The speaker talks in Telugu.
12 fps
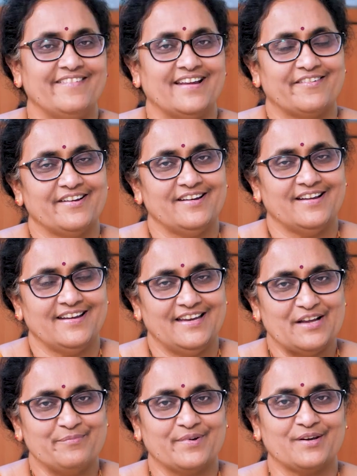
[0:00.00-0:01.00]
వీళ్ళు ఎవరైనా ఈ
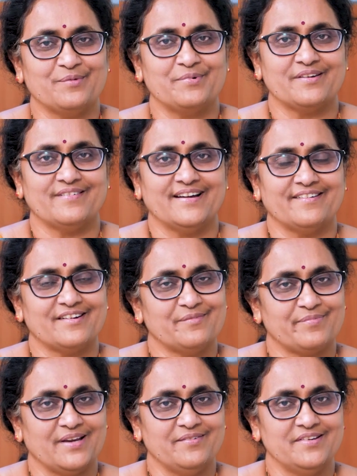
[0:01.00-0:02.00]
నెంబర్లో పుట్టిన వాళ్ళు
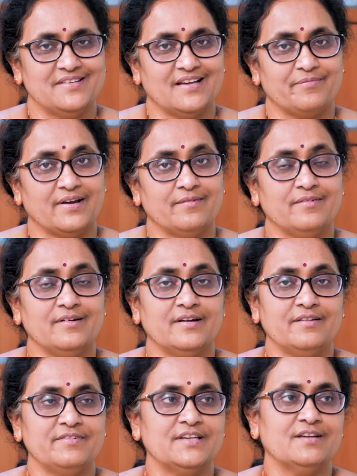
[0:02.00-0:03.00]
ఎవరైనా ప్రేమిస్తే ఆ ప్రేమలు
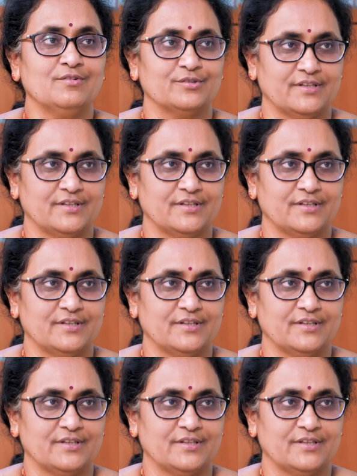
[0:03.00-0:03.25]
అంటే విజయం